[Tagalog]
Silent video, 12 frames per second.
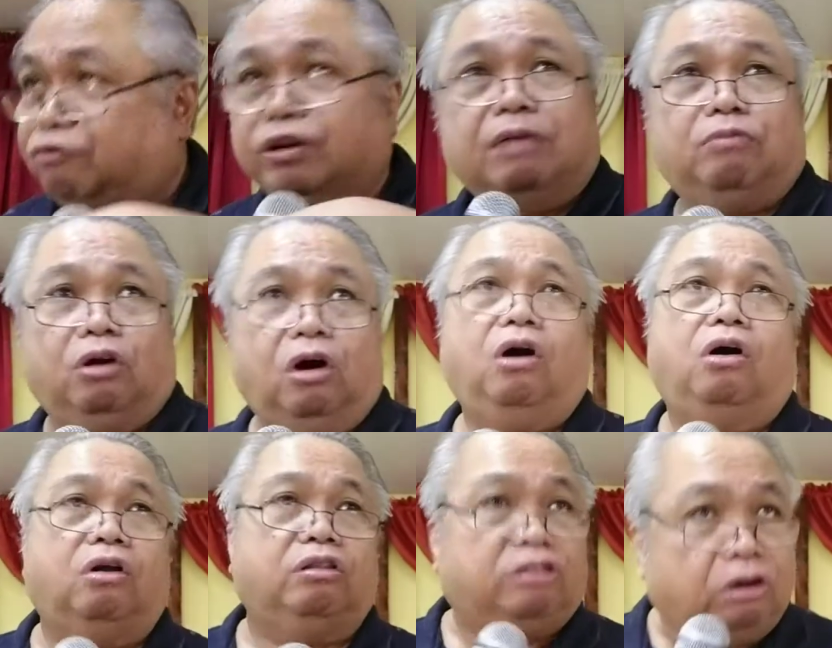from
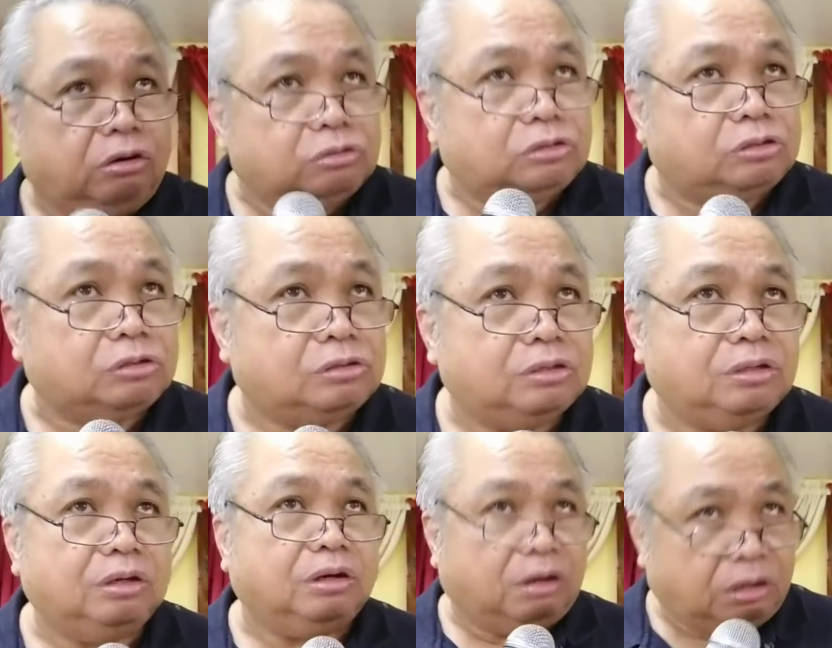all those
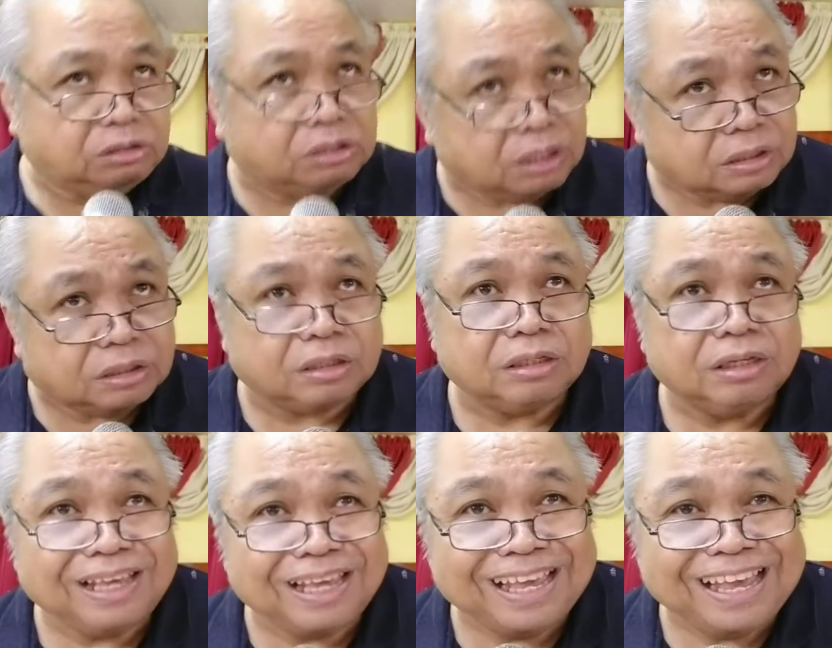curses.
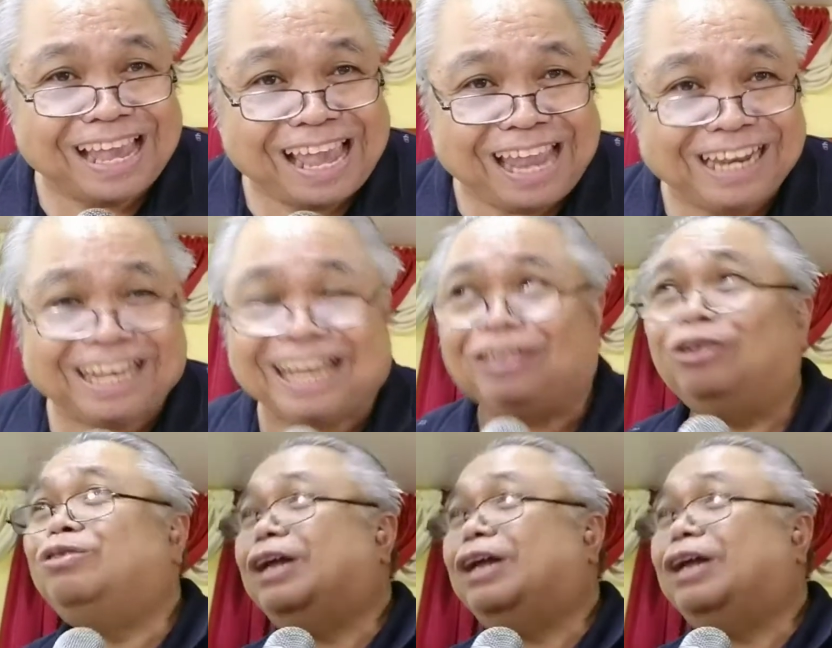And kato